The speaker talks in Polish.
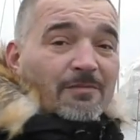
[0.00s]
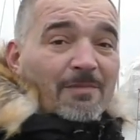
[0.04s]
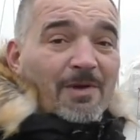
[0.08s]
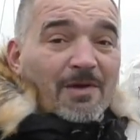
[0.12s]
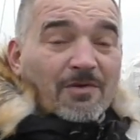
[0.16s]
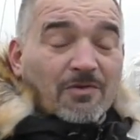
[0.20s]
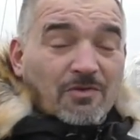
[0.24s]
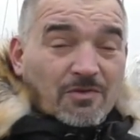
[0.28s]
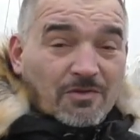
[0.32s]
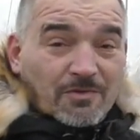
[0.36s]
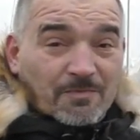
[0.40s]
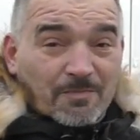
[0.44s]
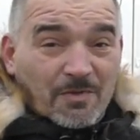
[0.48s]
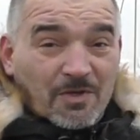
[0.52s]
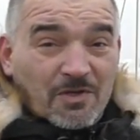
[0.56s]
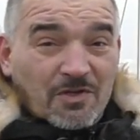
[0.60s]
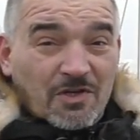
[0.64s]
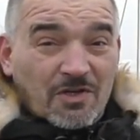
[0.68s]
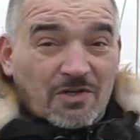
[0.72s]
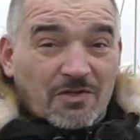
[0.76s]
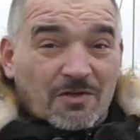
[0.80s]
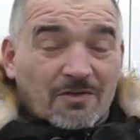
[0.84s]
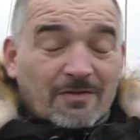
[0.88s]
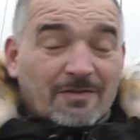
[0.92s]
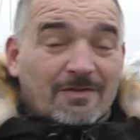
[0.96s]
ma już
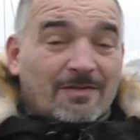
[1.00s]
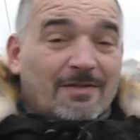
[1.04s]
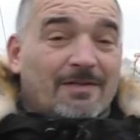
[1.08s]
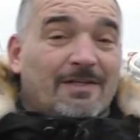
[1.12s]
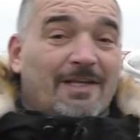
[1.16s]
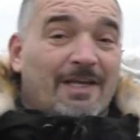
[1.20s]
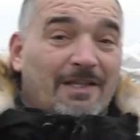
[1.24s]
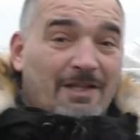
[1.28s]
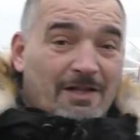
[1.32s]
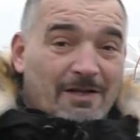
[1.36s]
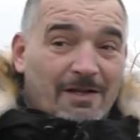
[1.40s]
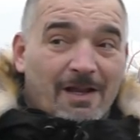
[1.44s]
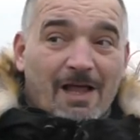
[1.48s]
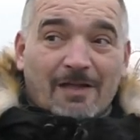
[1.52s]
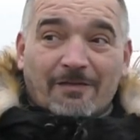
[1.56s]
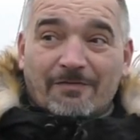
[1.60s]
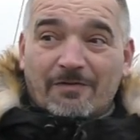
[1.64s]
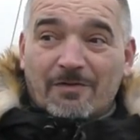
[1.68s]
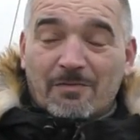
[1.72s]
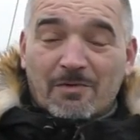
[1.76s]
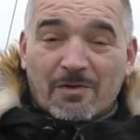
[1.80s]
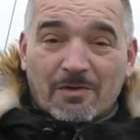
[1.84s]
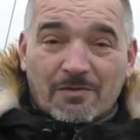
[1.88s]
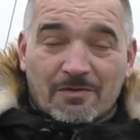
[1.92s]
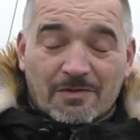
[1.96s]
51 lat
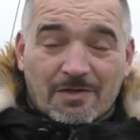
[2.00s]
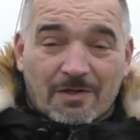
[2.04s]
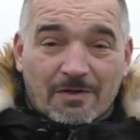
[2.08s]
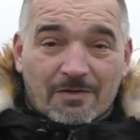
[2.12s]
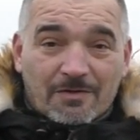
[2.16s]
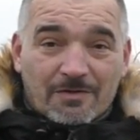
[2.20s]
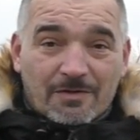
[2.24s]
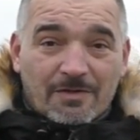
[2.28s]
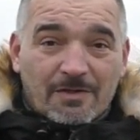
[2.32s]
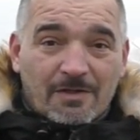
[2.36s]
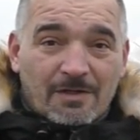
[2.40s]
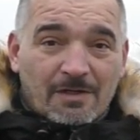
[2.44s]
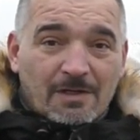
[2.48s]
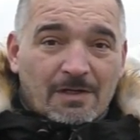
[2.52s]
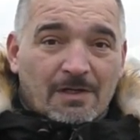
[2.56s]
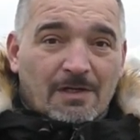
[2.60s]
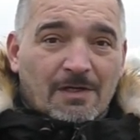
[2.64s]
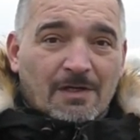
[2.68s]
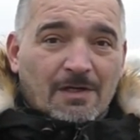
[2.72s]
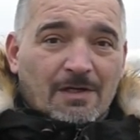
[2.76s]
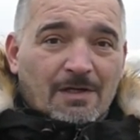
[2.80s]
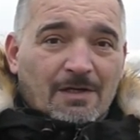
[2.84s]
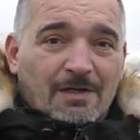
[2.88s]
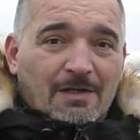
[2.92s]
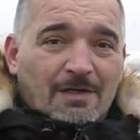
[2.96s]
w tym roku skończy.
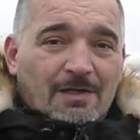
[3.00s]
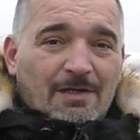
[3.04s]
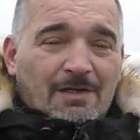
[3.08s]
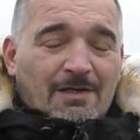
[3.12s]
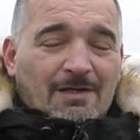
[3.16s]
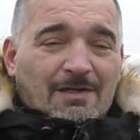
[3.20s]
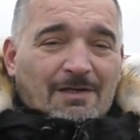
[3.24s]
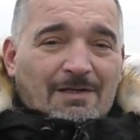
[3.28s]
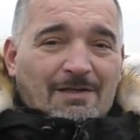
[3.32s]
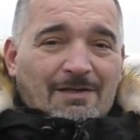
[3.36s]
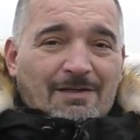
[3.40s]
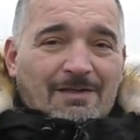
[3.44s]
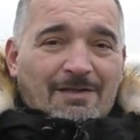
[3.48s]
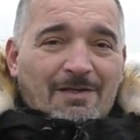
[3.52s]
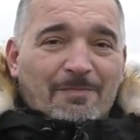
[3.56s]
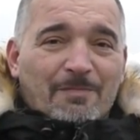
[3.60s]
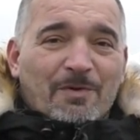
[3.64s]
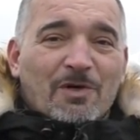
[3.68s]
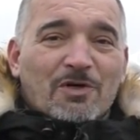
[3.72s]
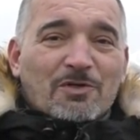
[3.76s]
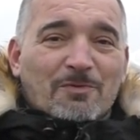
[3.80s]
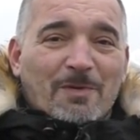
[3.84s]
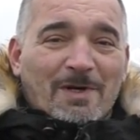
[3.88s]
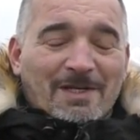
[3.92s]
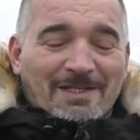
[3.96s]
I
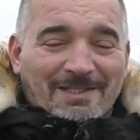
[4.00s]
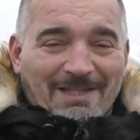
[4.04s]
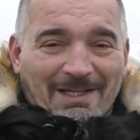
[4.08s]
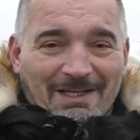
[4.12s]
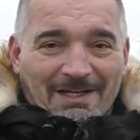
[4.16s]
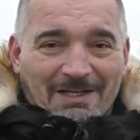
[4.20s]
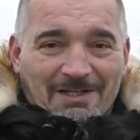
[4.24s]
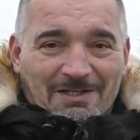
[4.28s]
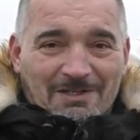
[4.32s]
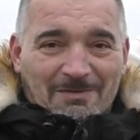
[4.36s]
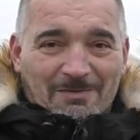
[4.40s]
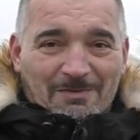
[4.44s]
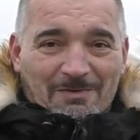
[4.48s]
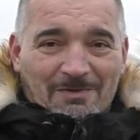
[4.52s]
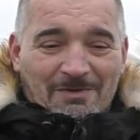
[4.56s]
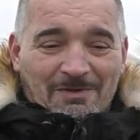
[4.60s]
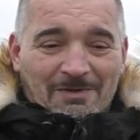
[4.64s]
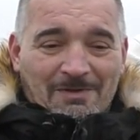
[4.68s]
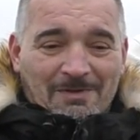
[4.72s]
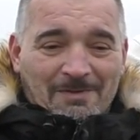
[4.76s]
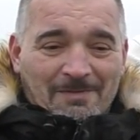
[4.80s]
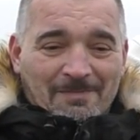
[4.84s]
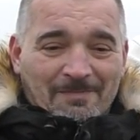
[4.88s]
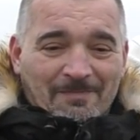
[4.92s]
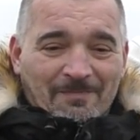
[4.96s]
prośba jest taka, żeby
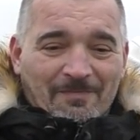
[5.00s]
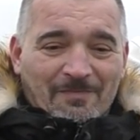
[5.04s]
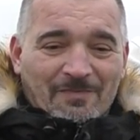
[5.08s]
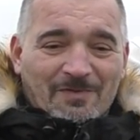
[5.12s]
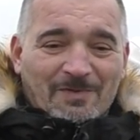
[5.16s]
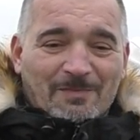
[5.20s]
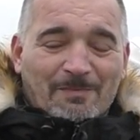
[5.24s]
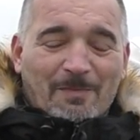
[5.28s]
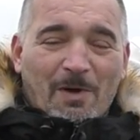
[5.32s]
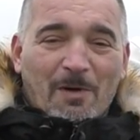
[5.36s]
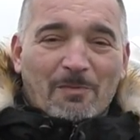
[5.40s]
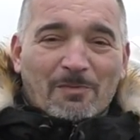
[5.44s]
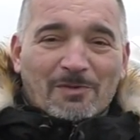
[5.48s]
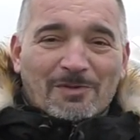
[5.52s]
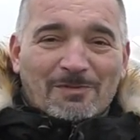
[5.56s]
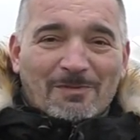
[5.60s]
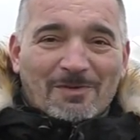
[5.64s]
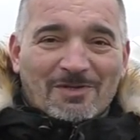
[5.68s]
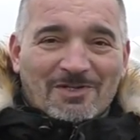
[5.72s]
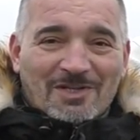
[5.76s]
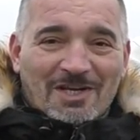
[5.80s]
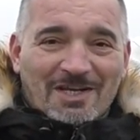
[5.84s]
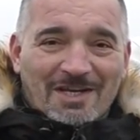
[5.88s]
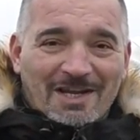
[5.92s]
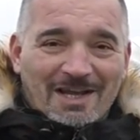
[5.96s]
wspomóc
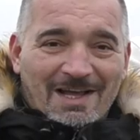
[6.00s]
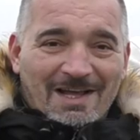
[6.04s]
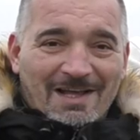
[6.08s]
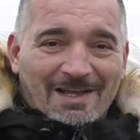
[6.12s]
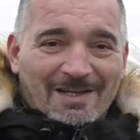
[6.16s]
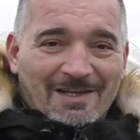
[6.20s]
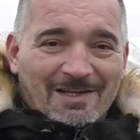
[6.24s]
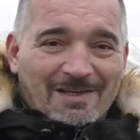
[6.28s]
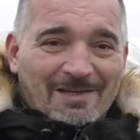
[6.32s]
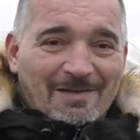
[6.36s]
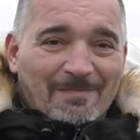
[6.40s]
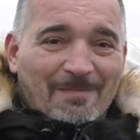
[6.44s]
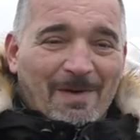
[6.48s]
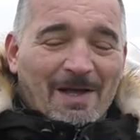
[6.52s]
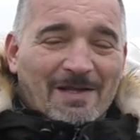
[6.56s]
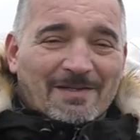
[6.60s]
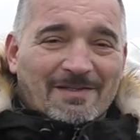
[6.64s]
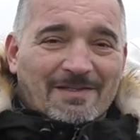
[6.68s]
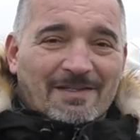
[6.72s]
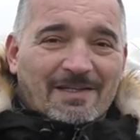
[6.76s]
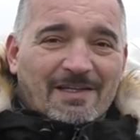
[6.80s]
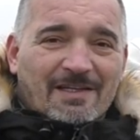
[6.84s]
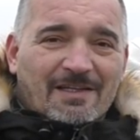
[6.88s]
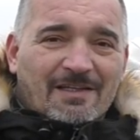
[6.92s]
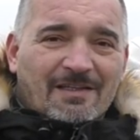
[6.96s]
marzenia i
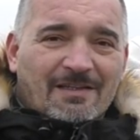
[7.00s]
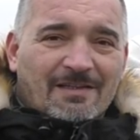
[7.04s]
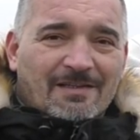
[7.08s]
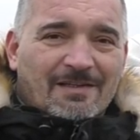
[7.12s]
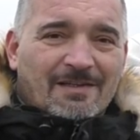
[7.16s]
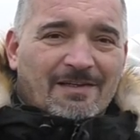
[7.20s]
pasję